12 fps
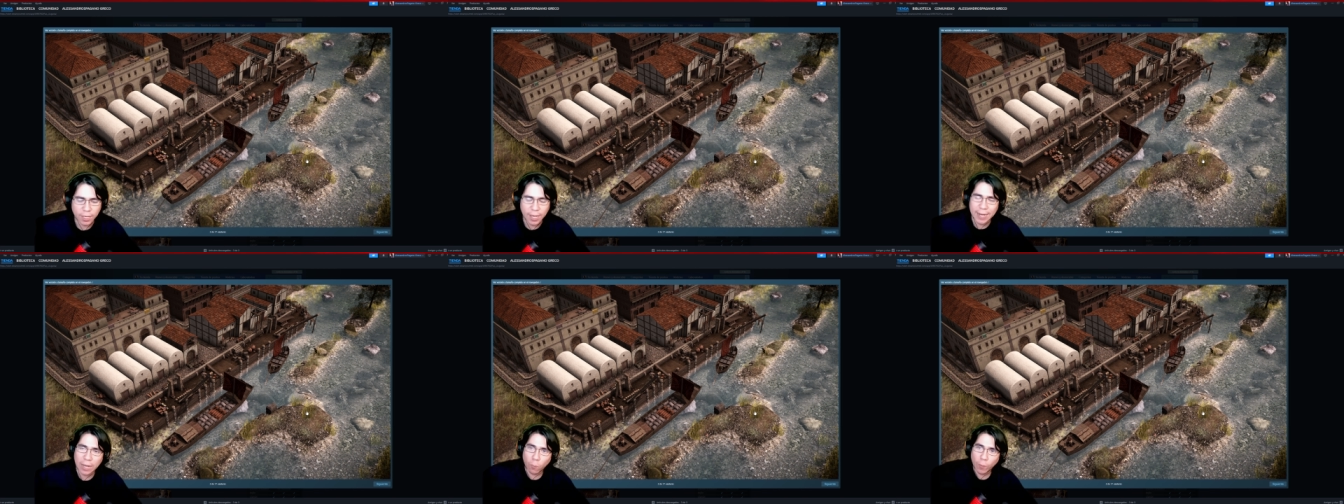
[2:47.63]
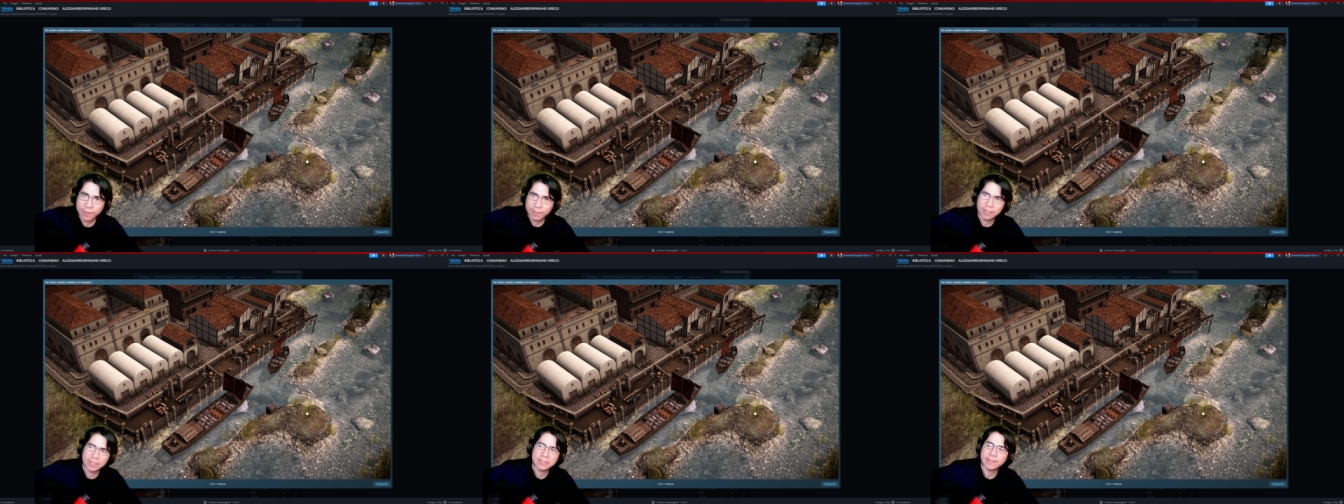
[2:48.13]
a la cuenta de
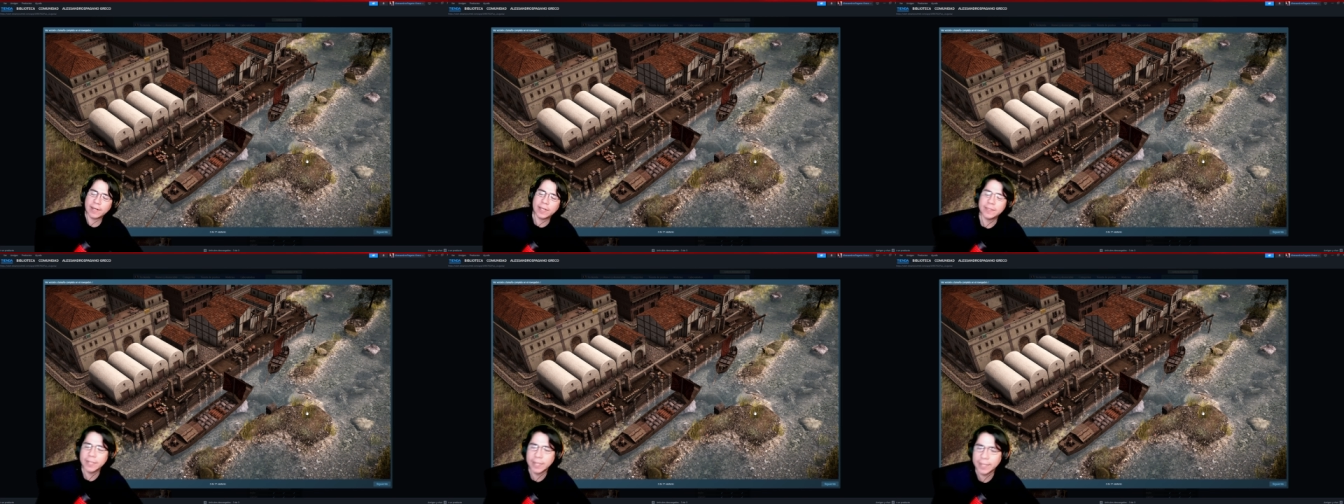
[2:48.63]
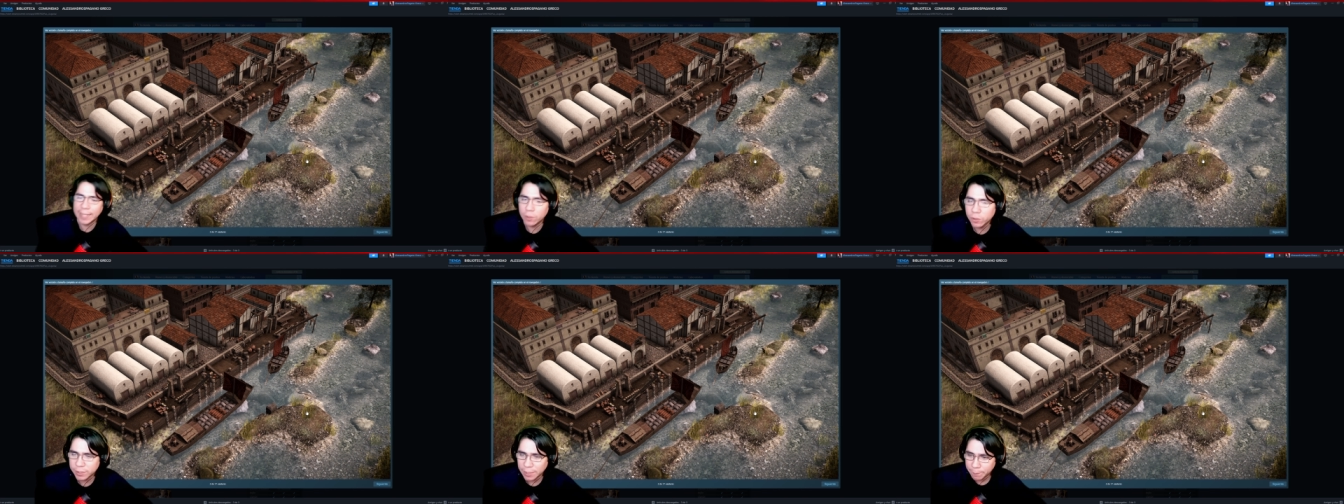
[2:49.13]
Instagram del
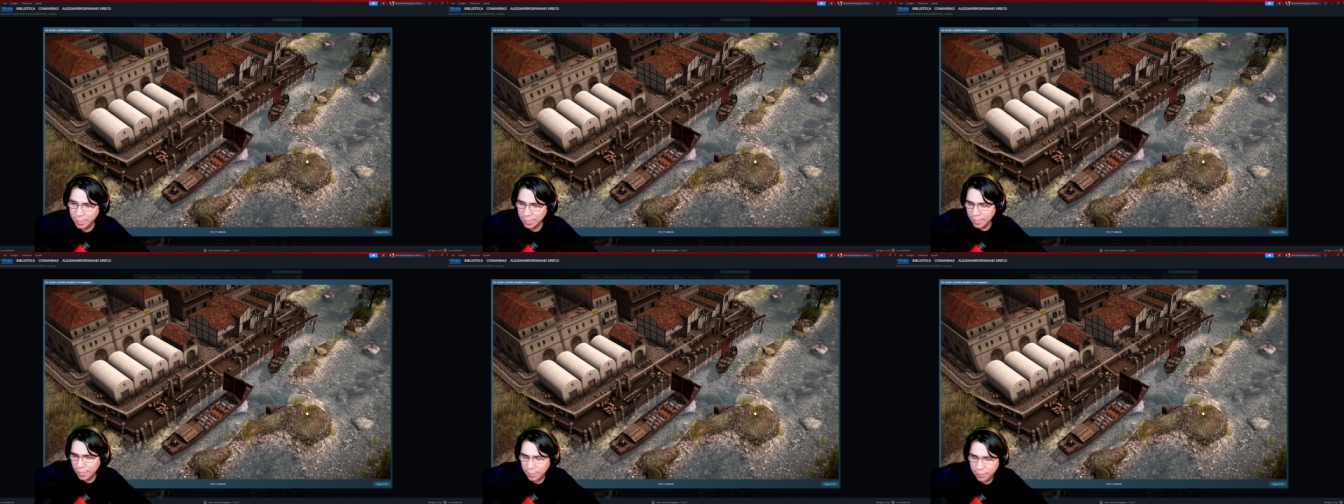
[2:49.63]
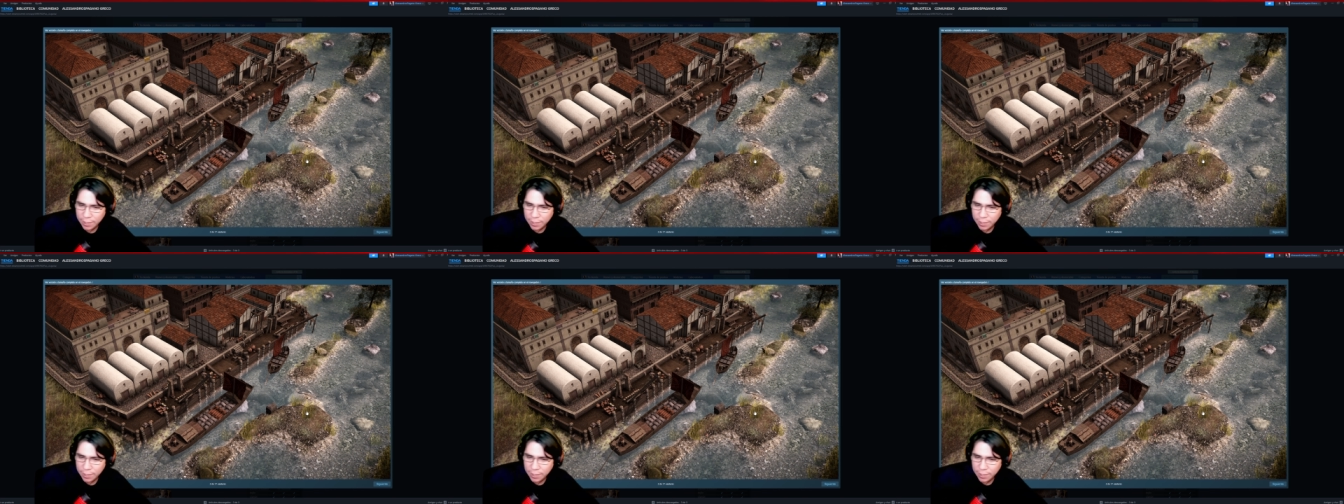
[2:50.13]
creador, también al,